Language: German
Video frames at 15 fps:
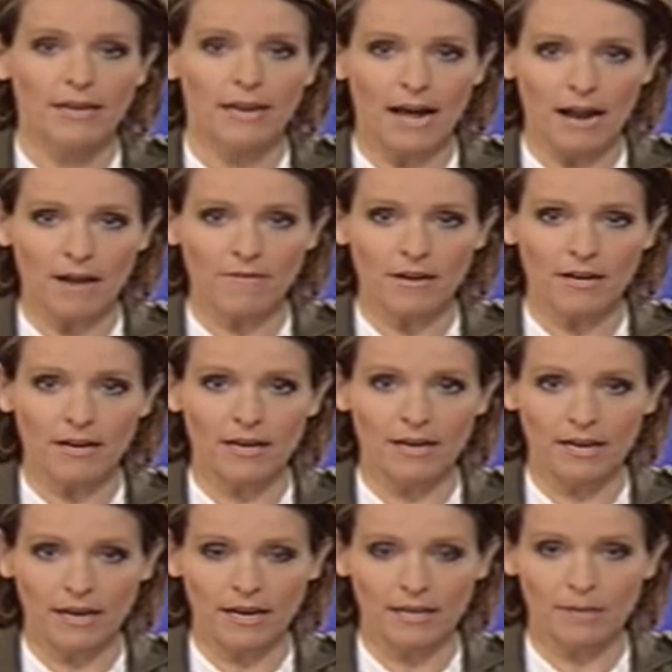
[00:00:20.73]
Der
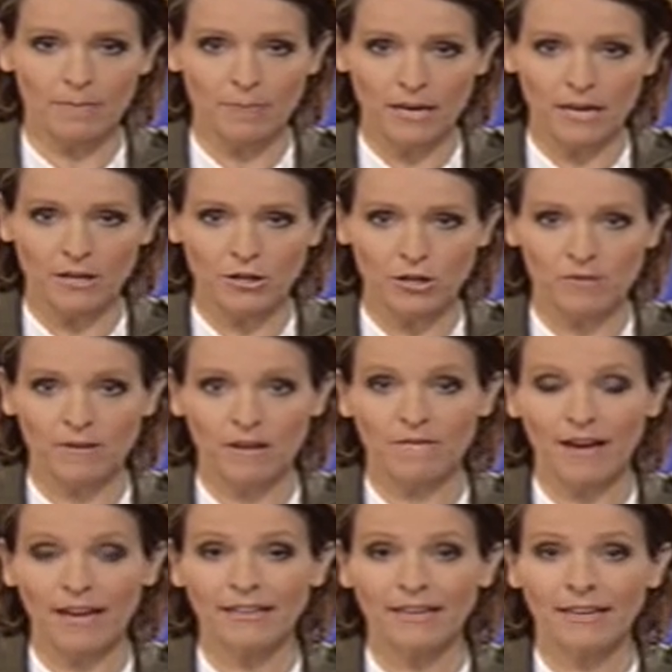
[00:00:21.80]
Halwanger Erik Bilic
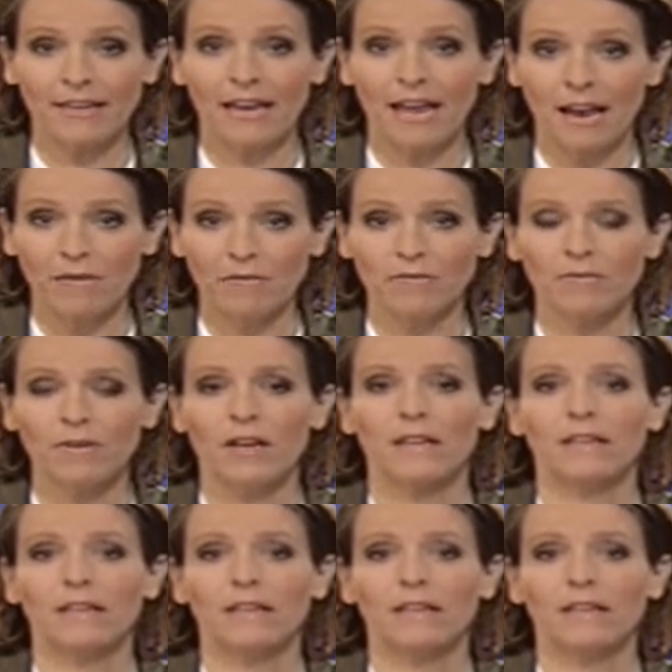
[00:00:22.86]
will weiterhin helfen,